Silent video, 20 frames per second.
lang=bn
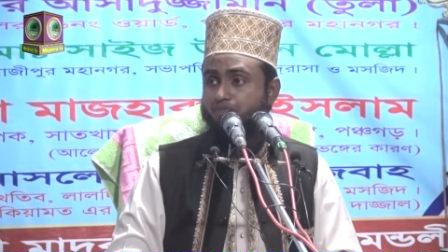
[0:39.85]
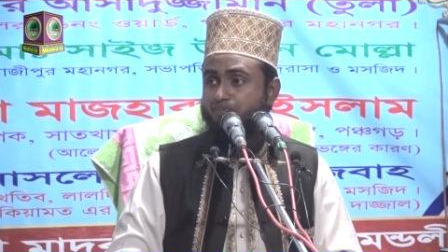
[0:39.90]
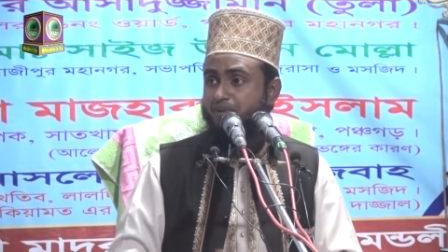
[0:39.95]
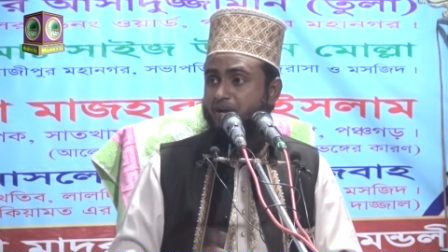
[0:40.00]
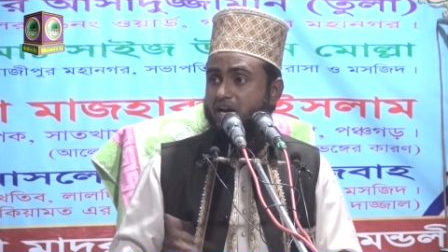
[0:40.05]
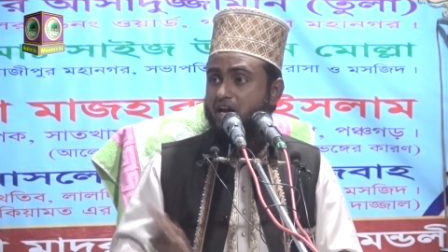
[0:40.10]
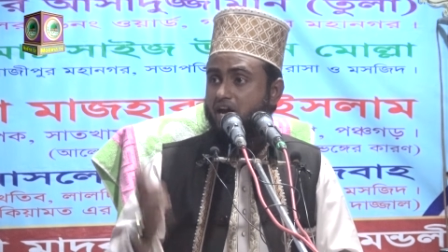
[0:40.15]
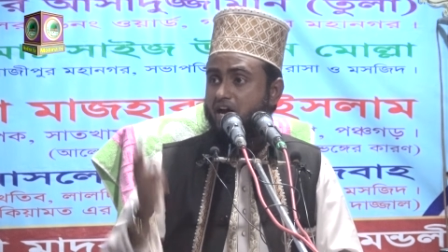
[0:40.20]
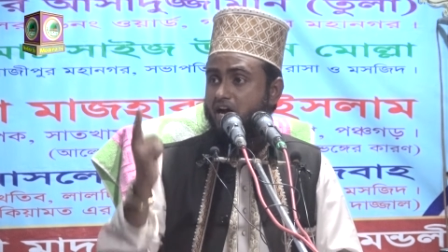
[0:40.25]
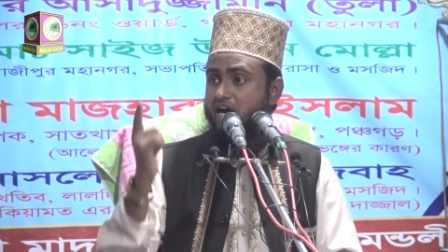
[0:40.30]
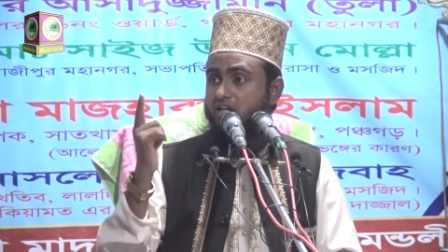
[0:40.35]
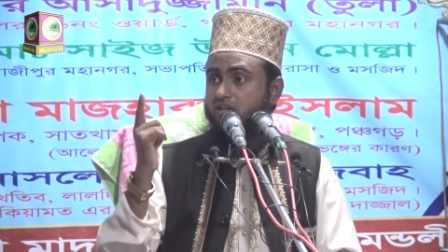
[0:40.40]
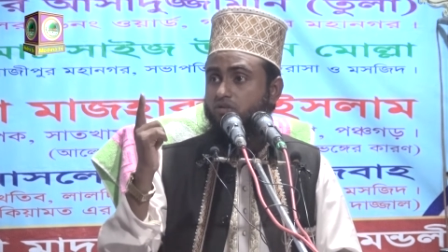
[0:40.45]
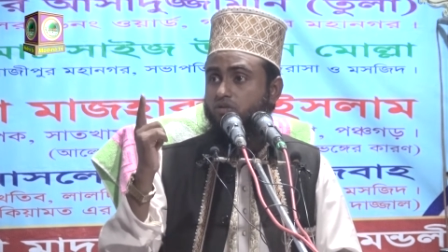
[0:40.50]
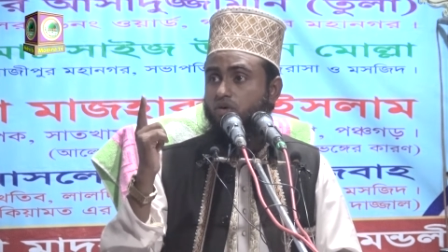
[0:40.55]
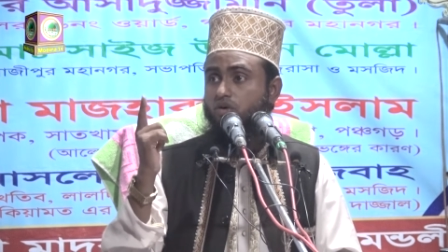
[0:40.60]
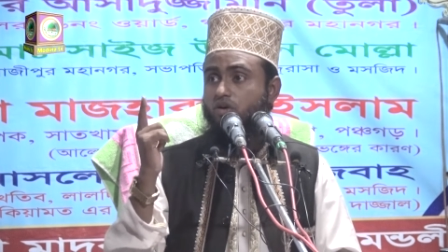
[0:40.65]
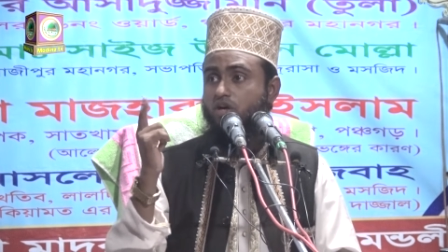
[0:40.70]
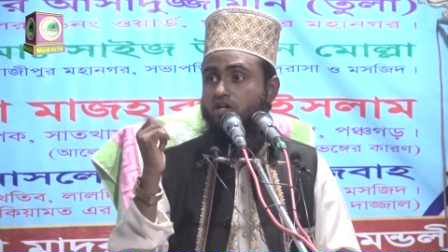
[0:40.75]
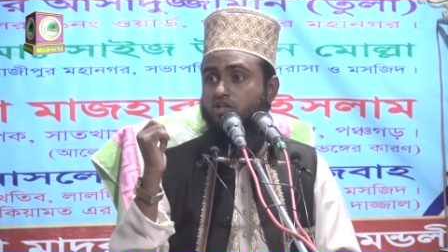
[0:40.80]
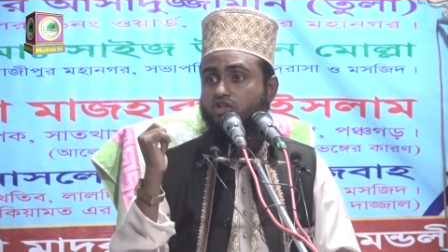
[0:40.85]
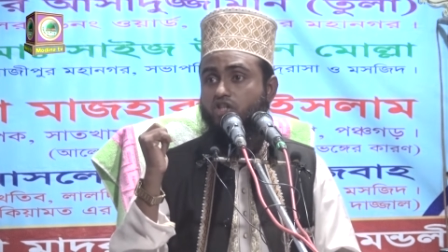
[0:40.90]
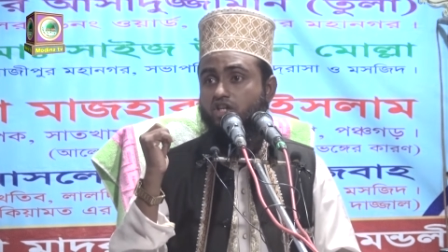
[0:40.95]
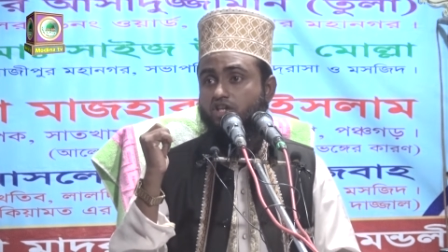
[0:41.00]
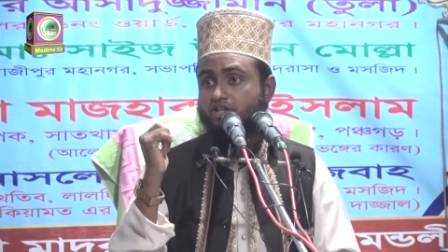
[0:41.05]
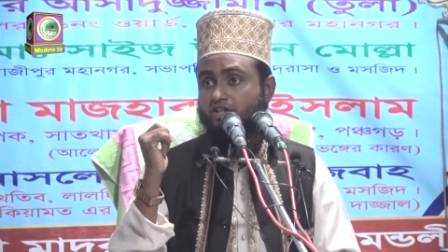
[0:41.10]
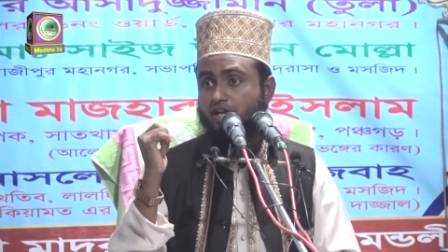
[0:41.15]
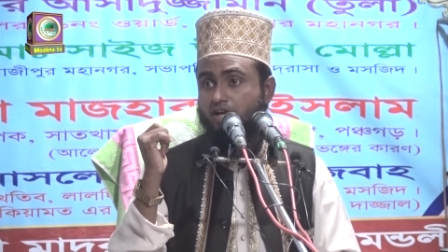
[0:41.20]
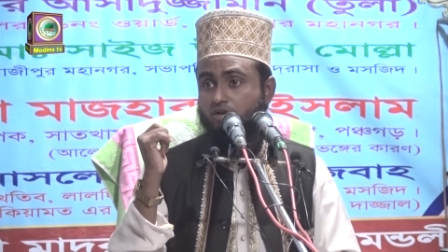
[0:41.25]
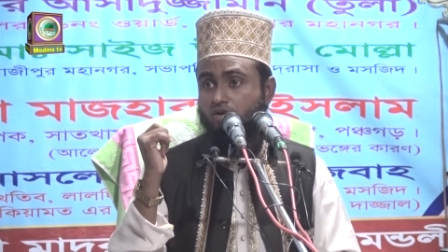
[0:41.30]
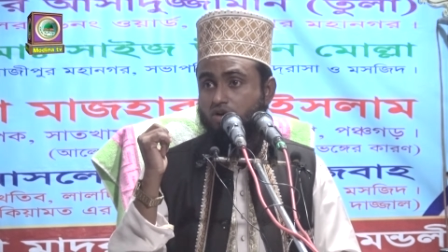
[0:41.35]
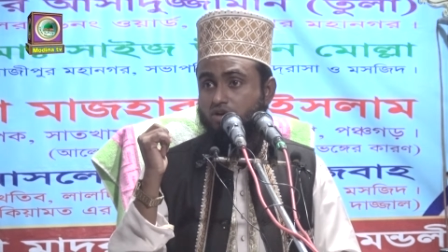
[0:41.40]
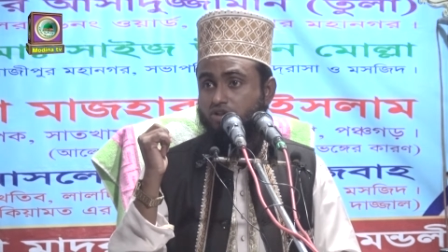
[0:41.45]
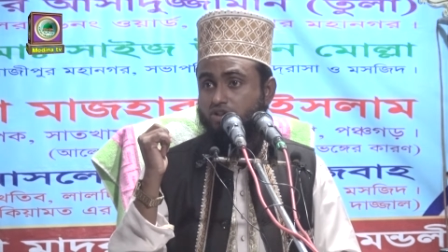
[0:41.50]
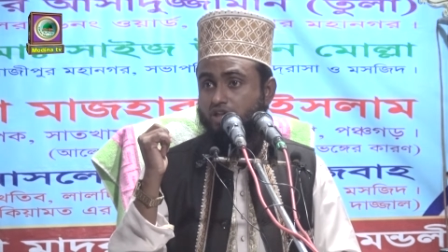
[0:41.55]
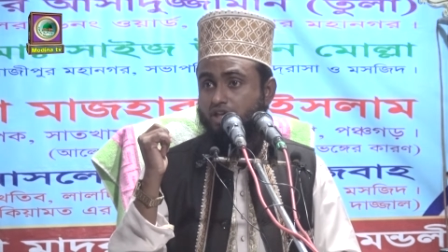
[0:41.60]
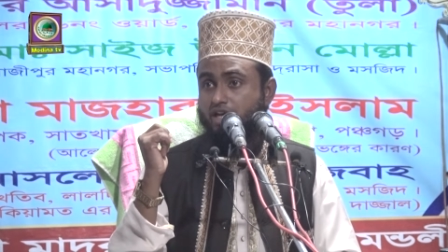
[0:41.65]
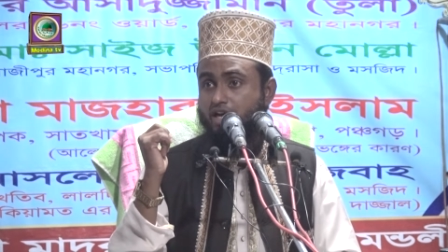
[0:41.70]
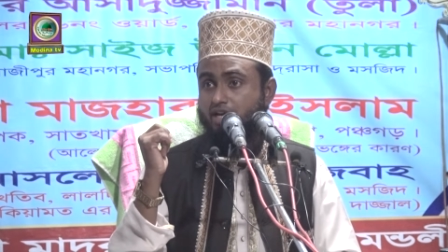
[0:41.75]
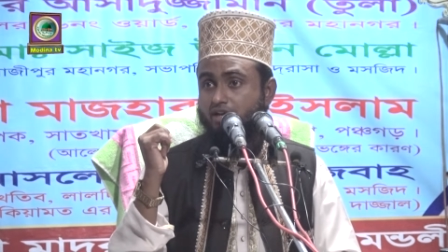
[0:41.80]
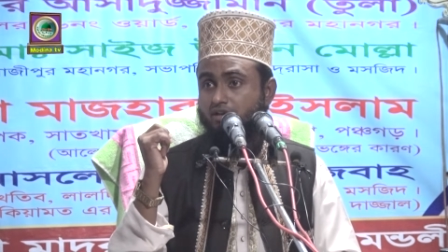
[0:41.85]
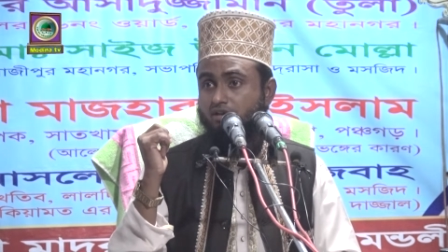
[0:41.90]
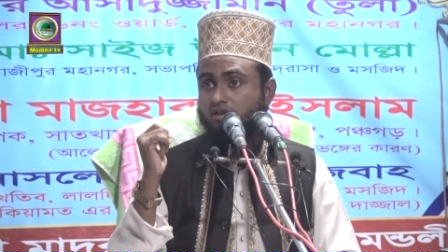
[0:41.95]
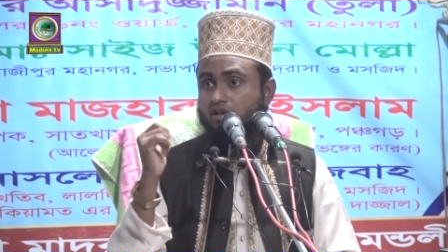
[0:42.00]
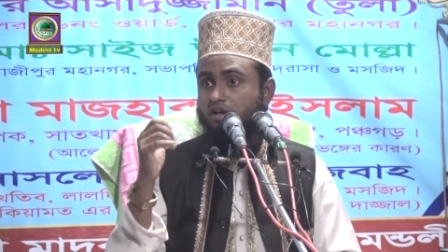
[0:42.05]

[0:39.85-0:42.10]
প্রাণান্তকর চেষ্টা করছেন